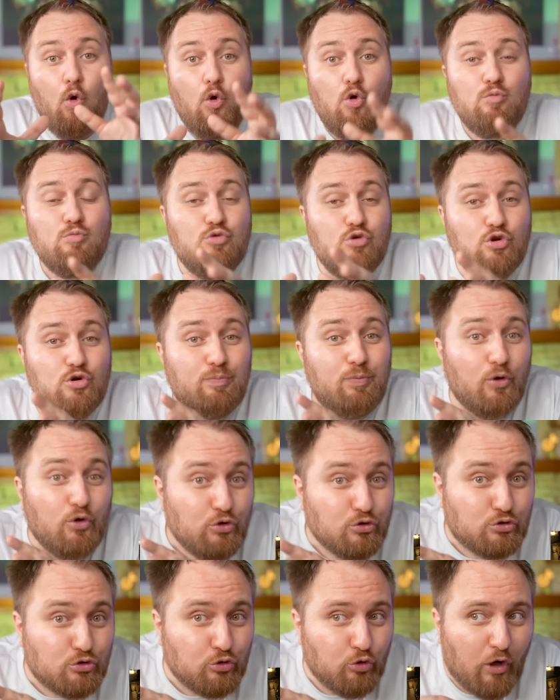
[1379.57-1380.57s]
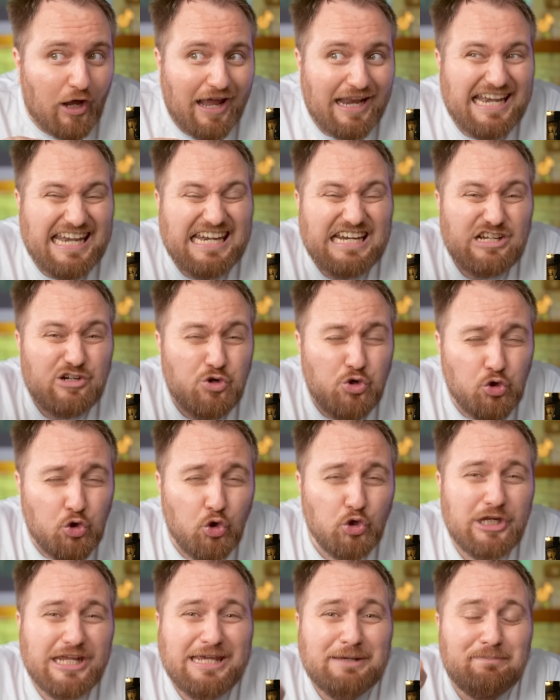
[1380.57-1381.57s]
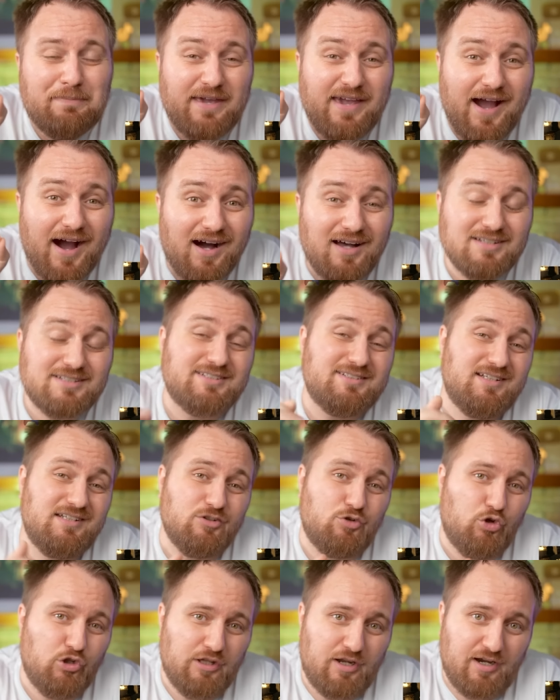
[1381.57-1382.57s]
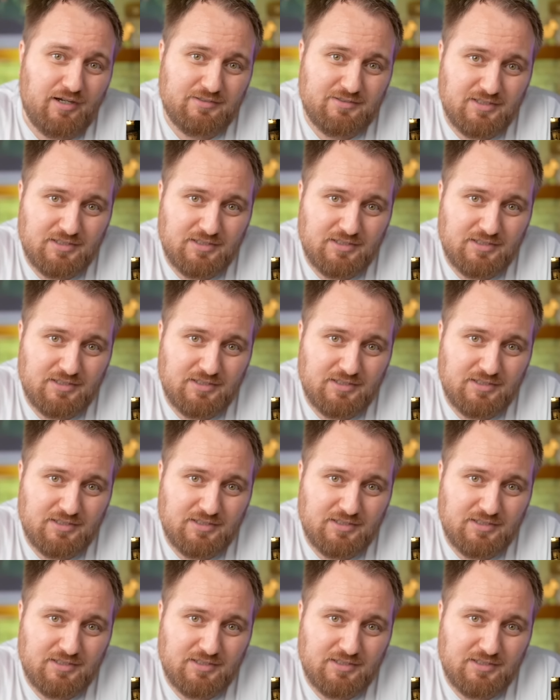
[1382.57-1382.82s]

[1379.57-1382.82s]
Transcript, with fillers: ömür boyu süren kronik bir hastalık olarak